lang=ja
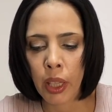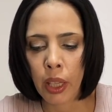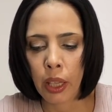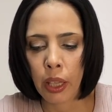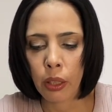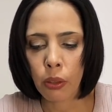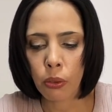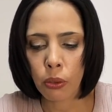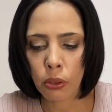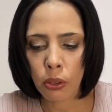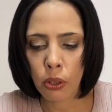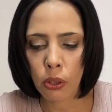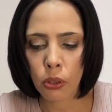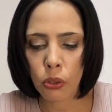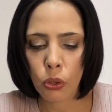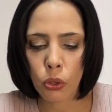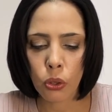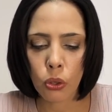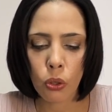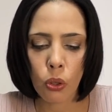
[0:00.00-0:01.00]
えこの
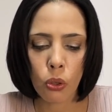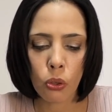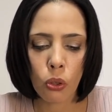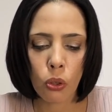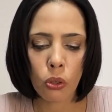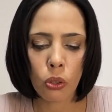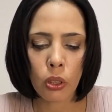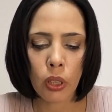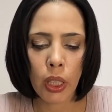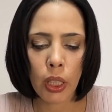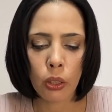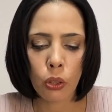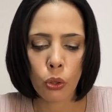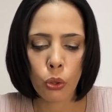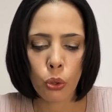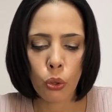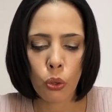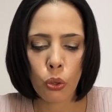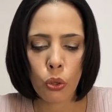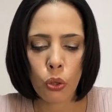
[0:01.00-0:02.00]
中国国内の
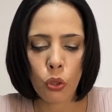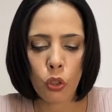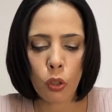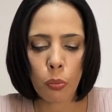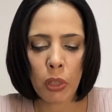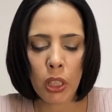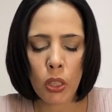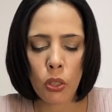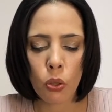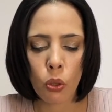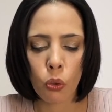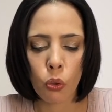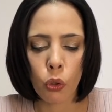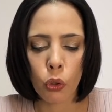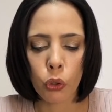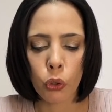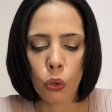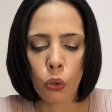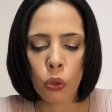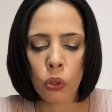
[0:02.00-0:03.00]
少数民族を
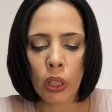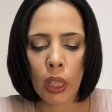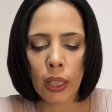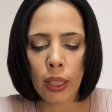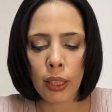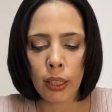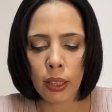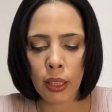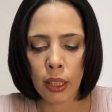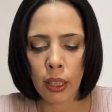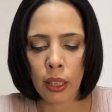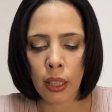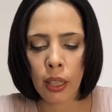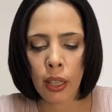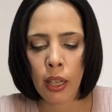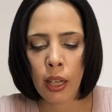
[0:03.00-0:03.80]
標的に